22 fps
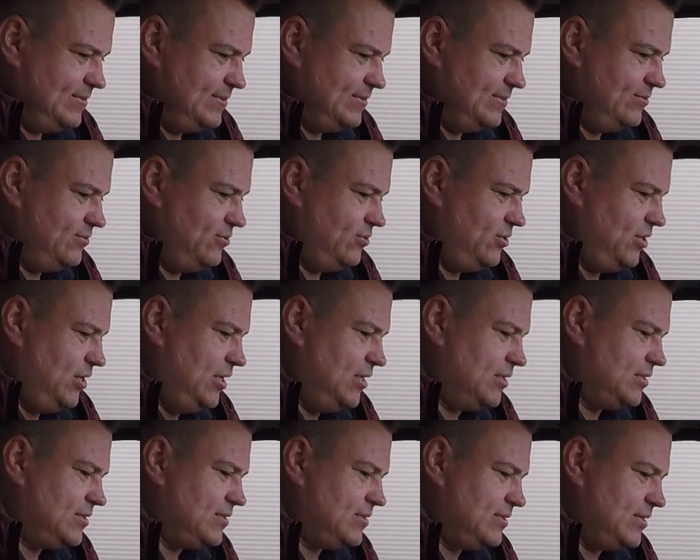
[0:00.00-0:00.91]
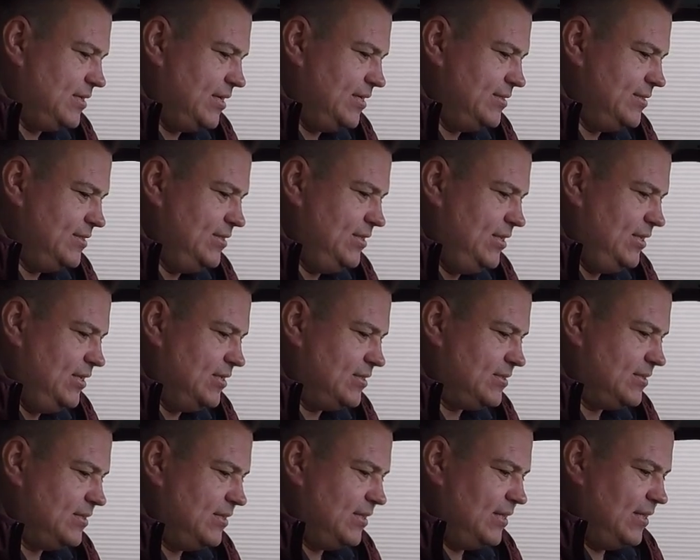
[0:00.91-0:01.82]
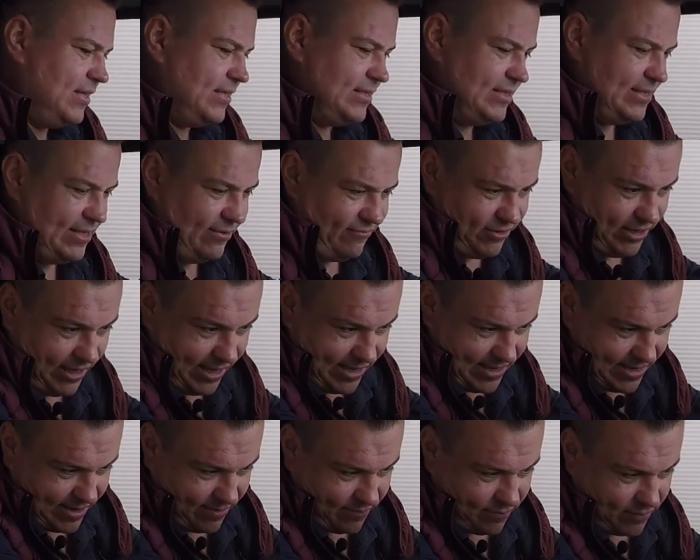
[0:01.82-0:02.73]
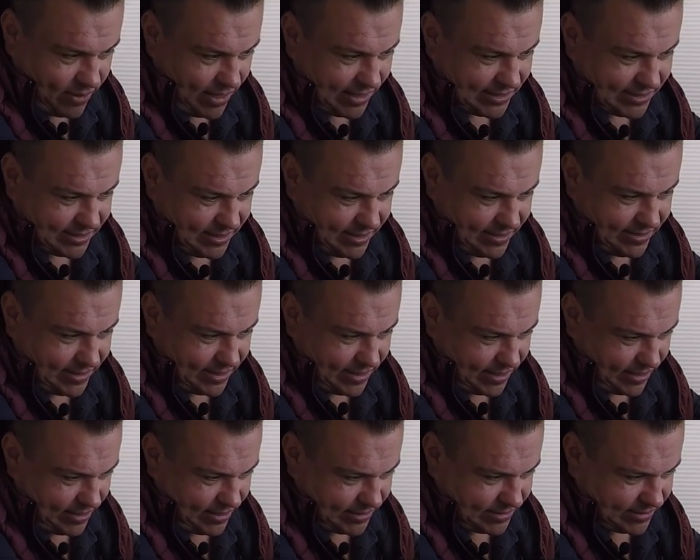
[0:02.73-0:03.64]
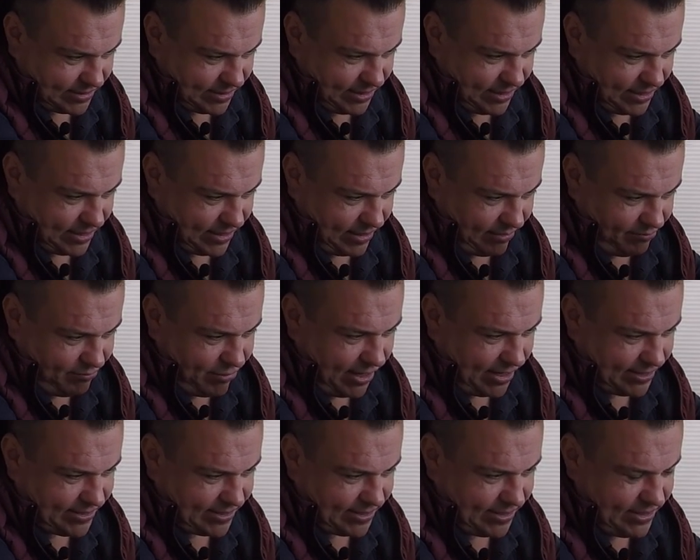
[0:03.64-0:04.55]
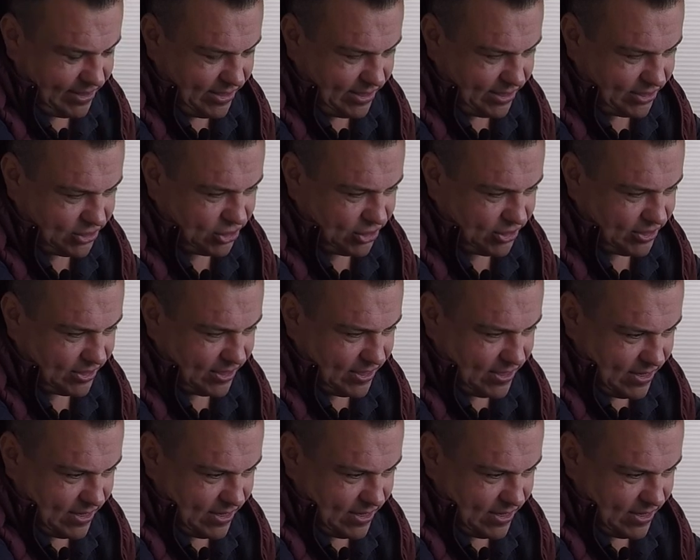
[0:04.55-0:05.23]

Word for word: Но нет, а нет. Давление масла на холостых, ребята, держит